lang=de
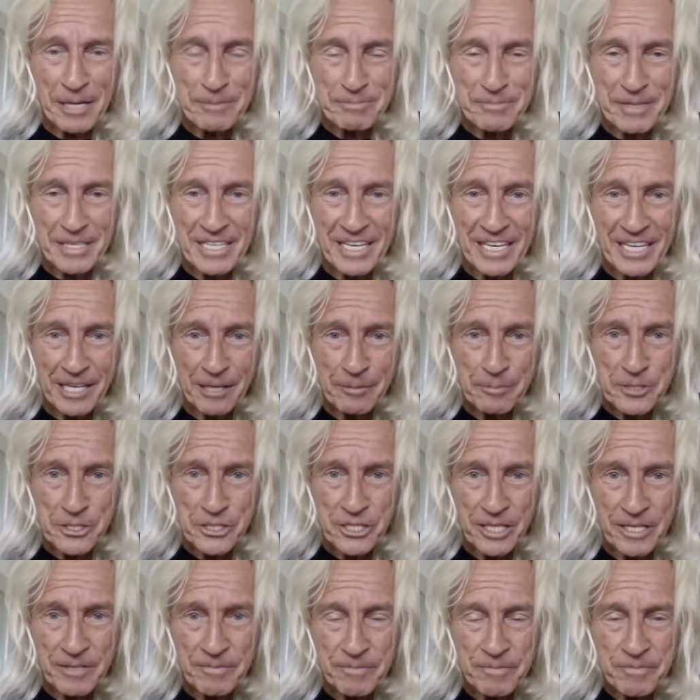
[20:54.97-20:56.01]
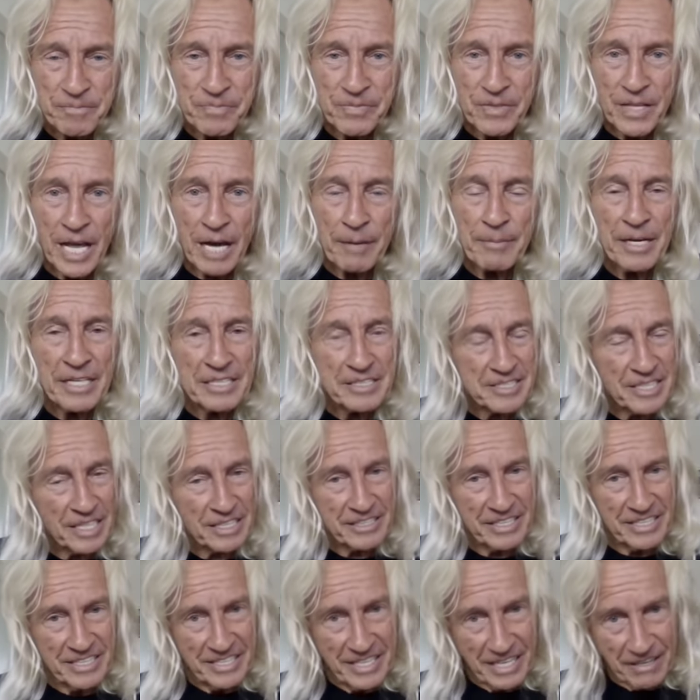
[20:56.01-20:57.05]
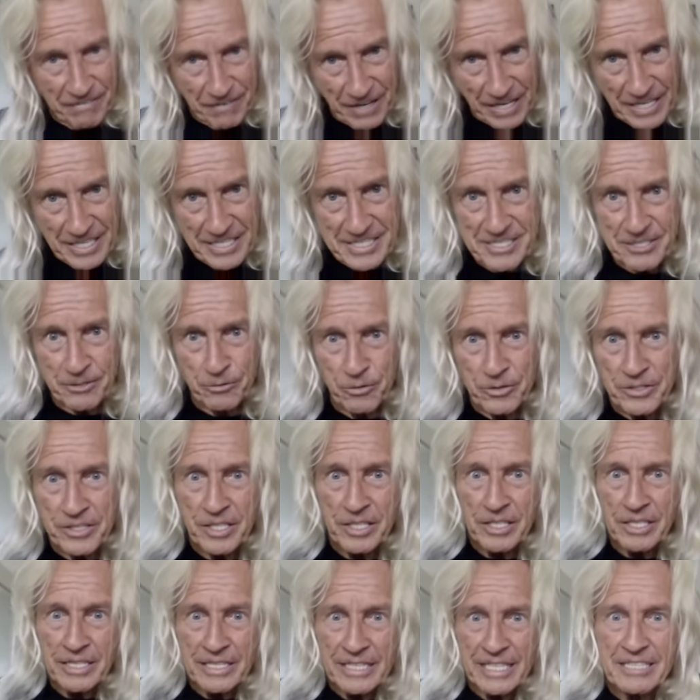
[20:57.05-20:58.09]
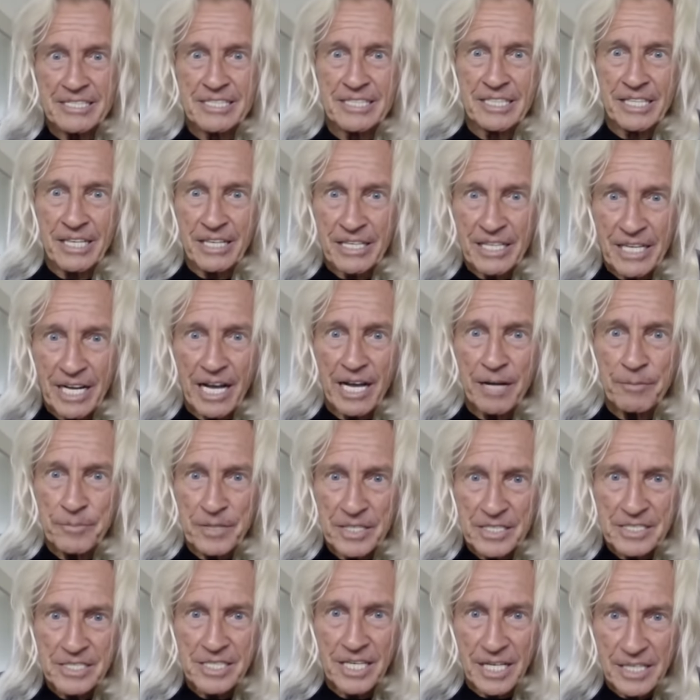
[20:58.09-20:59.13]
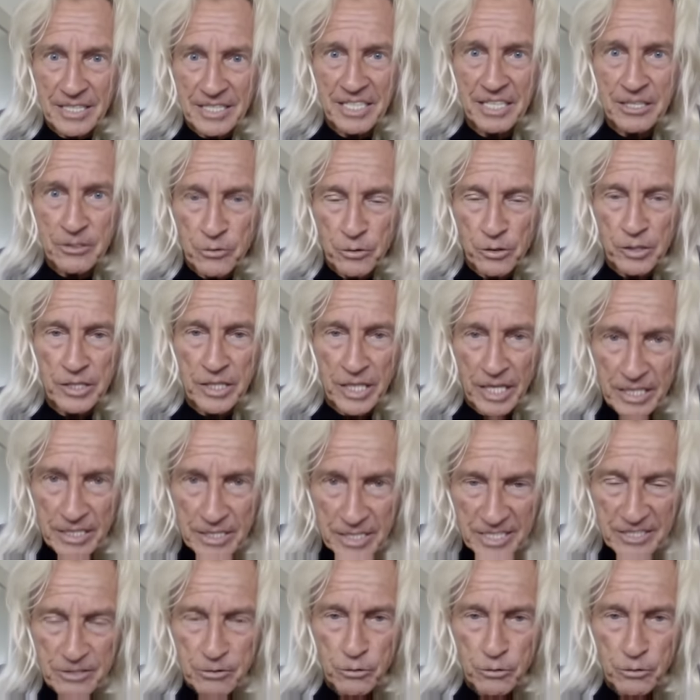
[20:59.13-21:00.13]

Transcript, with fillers: Jahre bleibt meine Lehre bestehen. Aber er hat gesagt, in der Weise, und jetzt kam die Zeit natürlich